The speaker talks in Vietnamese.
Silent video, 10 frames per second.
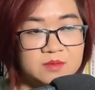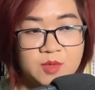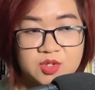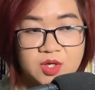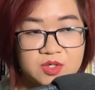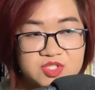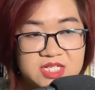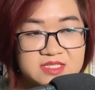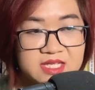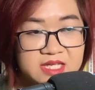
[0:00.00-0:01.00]
bọn họ
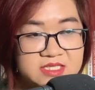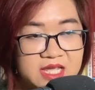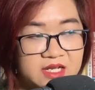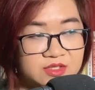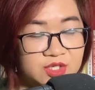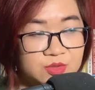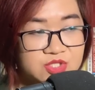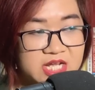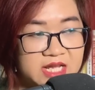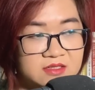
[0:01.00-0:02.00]
rất dễ dàng điều
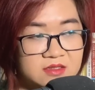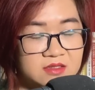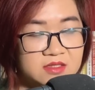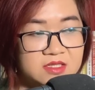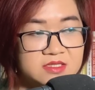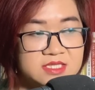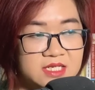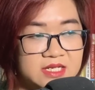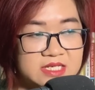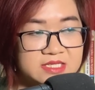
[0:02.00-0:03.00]
tra được những
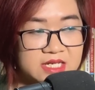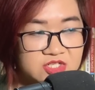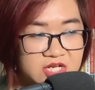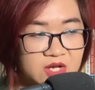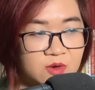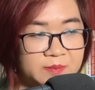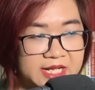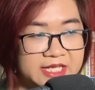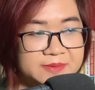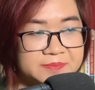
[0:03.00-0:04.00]
gì đã xảy ra hôm nay.